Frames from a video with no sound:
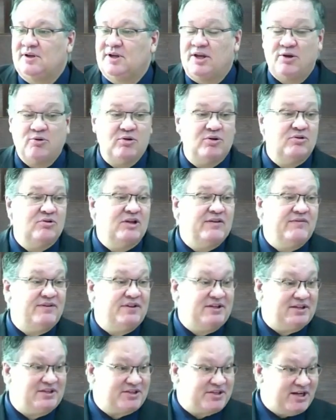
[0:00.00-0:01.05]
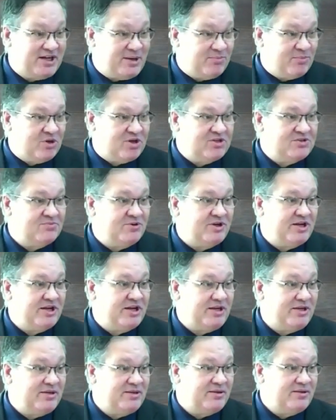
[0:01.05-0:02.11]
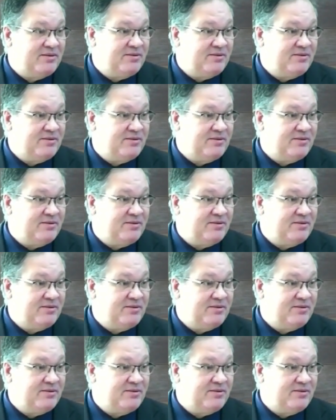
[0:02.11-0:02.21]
E quando o levita chega próximo a ele,